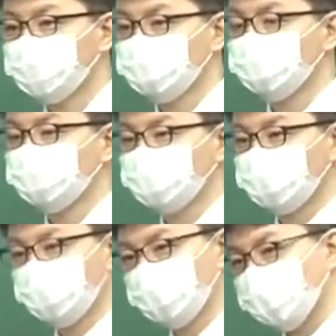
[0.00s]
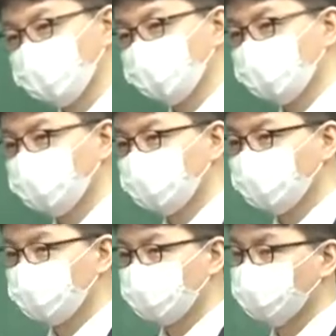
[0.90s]
조직 구조 어떻게 만들고
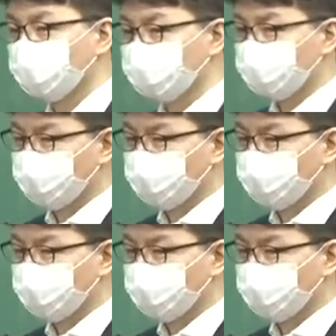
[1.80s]
정책 어떻게